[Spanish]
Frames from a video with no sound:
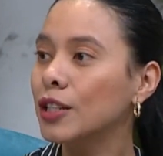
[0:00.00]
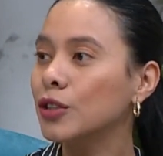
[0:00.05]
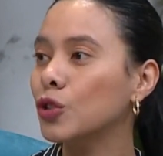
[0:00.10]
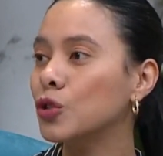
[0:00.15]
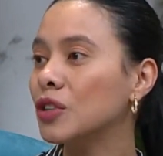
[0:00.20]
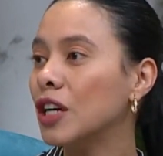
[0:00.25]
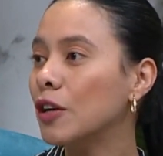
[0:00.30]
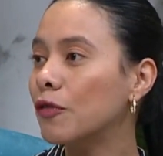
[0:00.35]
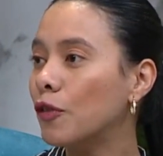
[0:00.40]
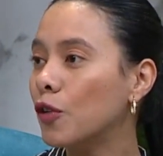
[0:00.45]

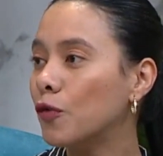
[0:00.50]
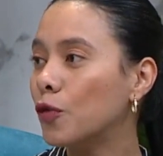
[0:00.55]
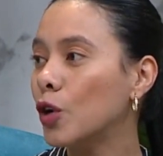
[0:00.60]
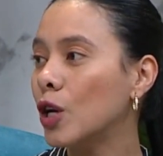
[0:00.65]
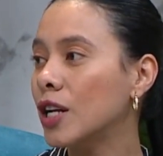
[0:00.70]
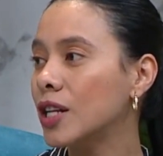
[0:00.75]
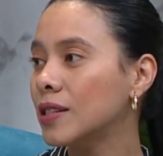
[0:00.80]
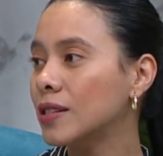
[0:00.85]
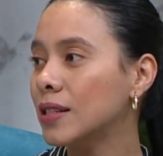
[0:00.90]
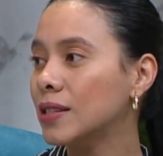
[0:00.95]
Entonces el
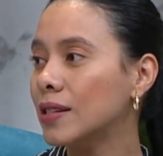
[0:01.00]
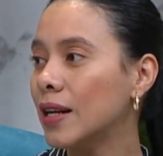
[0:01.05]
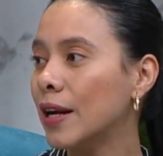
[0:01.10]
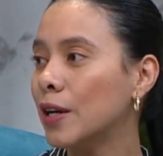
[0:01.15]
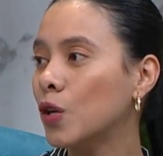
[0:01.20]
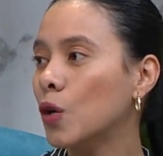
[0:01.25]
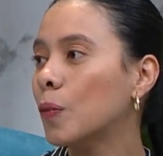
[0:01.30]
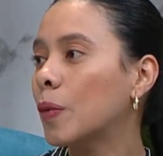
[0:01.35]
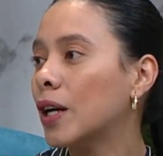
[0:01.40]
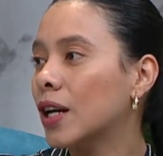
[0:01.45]
fósforo es
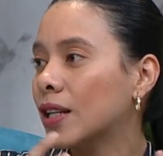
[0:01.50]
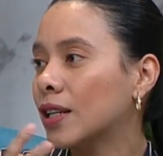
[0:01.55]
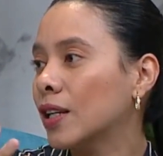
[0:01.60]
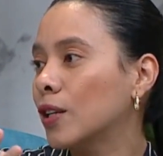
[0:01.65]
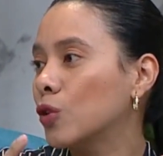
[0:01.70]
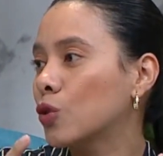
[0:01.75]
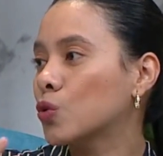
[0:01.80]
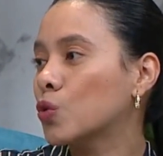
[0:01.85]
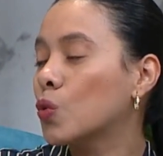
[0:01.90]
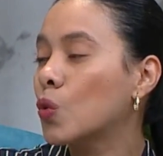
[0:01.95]
necesario para
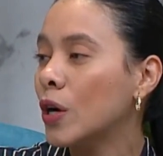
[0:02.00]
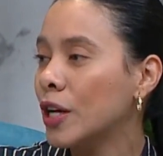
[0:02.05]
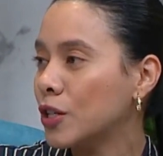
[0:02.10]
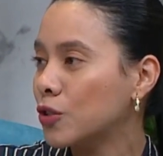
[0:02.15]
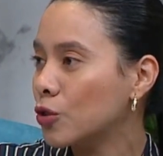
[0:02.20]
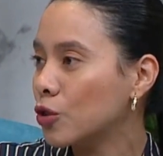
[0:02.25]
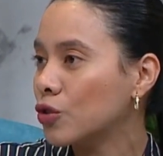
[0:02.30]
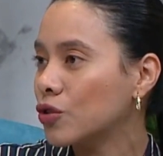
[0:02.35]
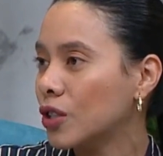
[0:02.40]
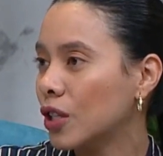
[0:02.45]
que los
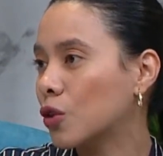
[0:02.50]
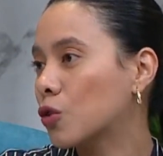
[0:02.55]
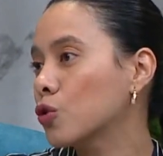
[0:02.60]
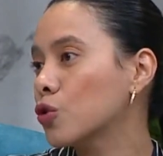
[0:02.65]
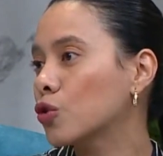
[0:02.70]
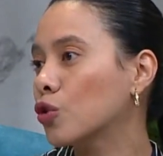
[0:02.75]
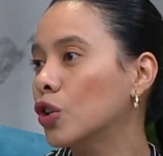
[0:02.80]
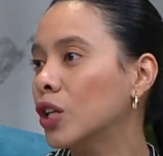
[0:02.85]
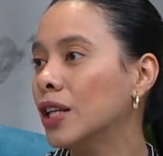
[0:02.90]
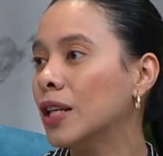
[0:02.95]
huesos se
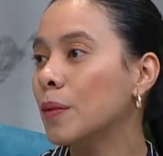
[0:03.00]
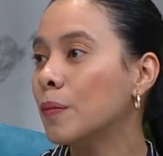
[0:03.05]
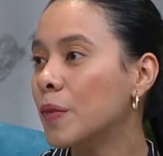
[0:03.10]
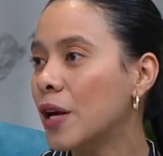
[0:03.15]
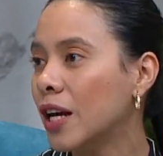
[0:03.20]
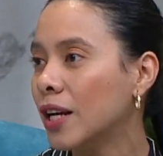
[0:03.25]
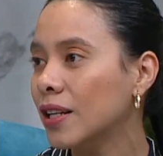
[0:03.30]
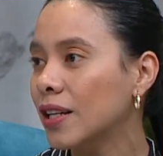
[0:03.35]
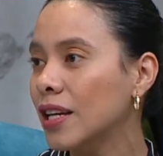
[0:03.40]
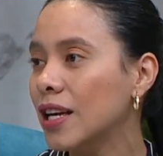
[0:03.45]

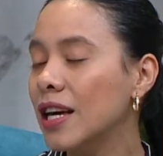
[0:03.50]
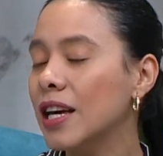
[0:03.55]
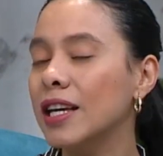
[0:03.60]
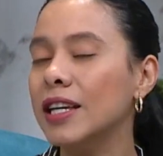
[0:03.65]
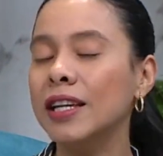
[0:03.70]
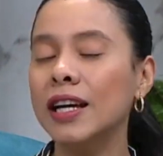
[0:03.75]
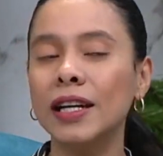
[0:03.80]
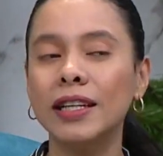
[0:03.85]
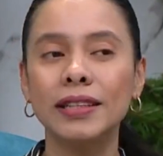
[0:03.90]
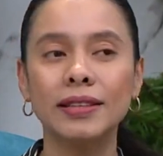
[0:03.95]
consoliden bien
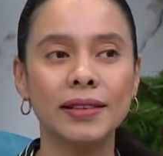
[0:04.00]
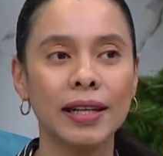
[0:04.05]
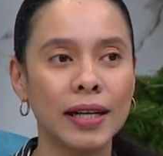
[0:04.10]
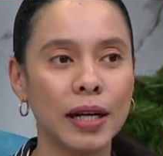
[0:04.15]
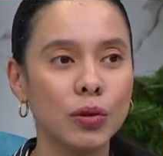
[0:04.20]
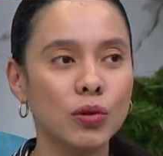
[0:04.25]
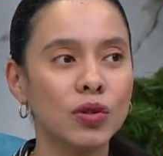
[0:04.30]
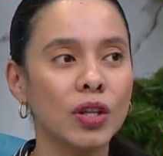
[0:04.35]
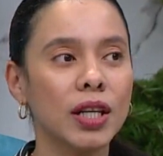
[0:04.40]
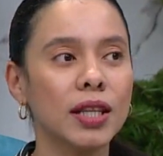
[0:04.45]
y al
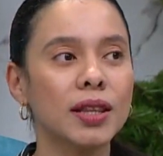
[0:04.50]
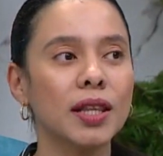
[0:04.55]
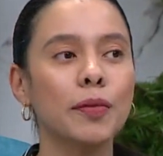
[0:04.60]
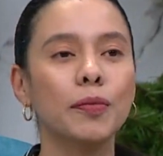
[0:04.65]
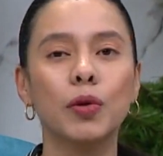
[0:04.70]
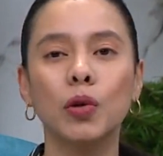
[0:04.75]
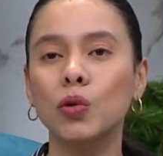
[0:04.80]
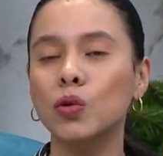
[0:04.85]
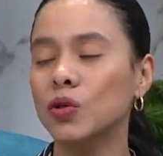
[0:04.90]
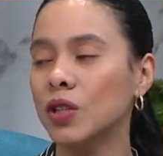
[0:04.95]
estar
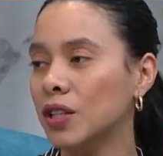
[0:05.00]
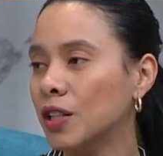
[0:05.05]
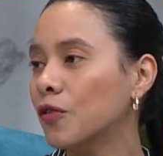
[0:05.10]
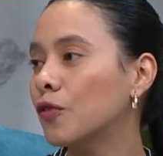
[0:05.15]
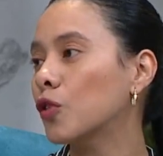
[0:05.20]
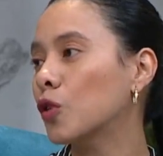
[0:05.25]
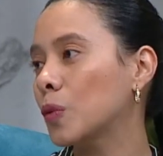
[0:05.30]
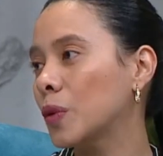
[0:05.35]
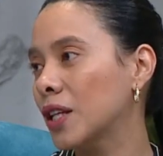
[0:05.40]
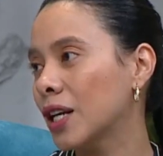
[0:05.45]
ausente producen
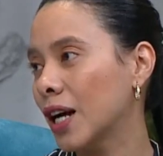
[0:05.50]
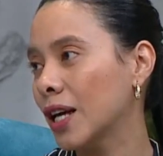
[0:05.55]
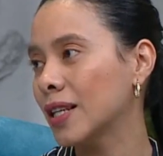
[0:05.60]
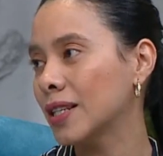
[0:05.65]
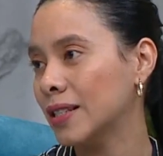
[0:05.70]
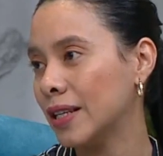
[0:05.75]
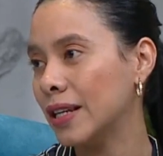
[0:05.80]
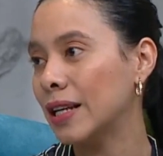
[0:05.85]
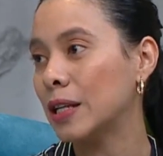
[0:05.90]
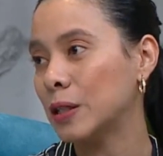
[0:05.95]

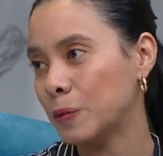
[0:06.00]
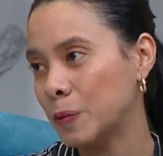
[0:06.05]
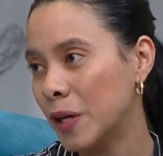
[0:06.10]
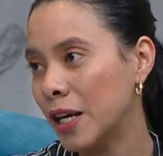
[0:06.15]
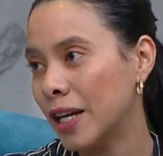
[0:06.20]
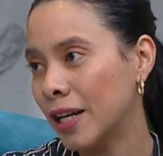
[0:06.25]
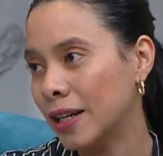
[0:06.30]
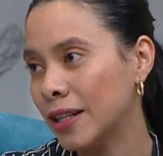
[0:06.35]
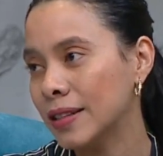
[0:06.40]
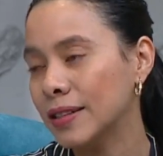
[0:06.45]
deformidades en las
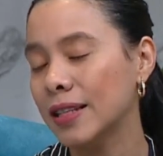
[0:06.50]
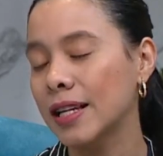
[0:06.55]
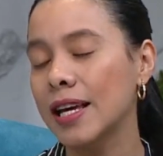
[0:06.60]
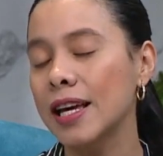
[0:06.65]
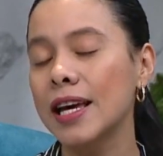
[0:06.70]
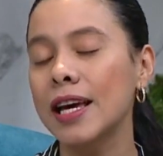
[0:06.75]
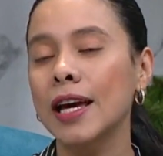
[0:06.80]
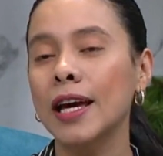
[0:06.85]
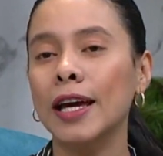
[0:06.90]
piernas,